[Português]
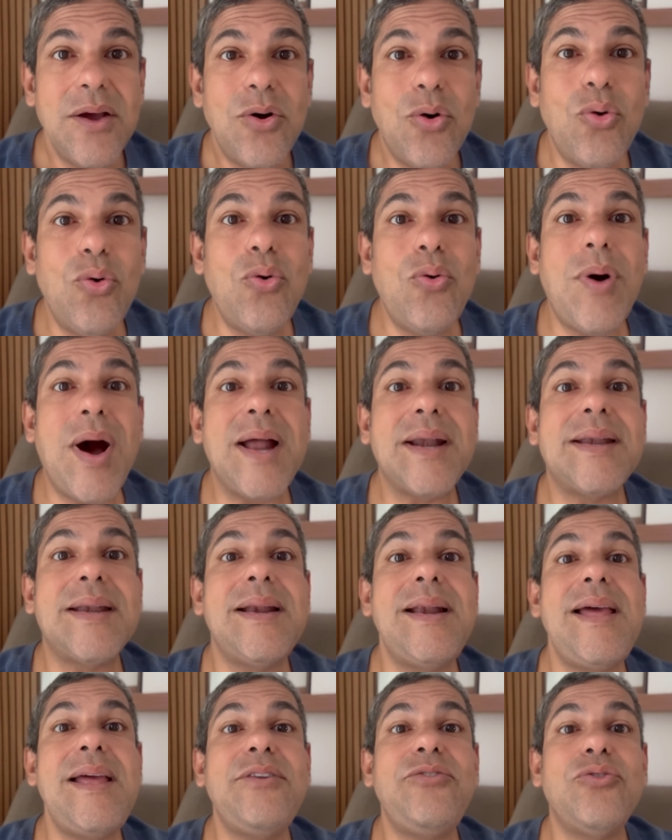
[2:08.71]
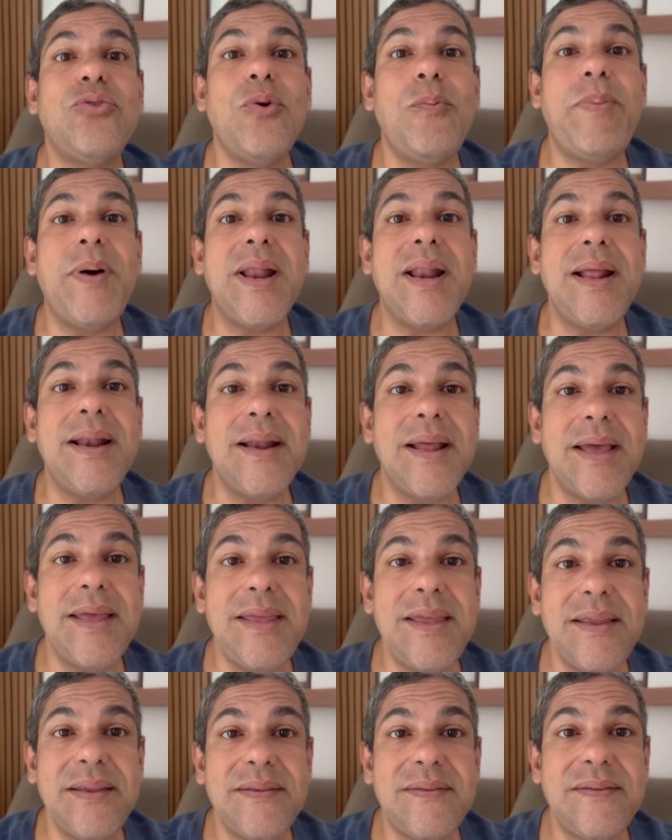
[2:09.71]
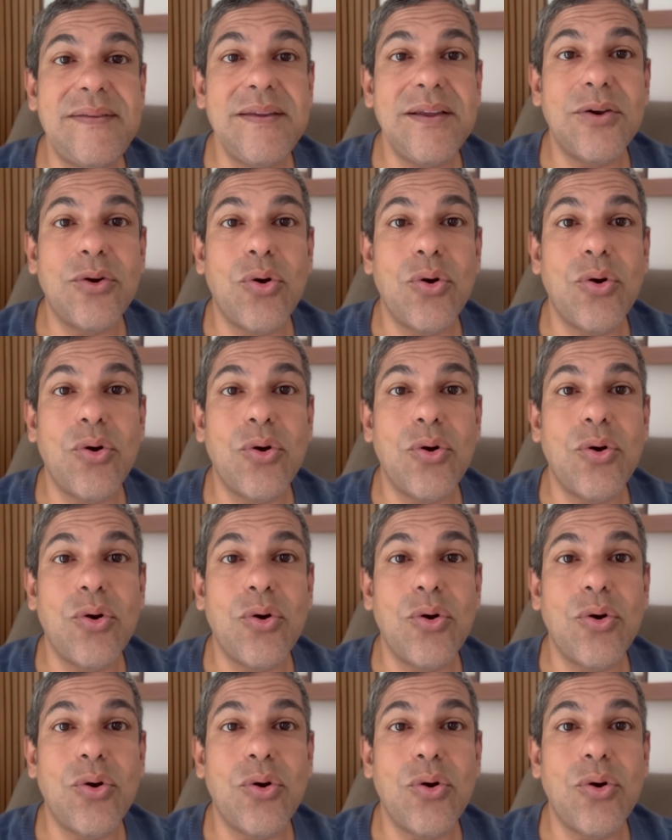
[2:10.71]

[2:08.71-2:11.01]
O Atlético Paranaense,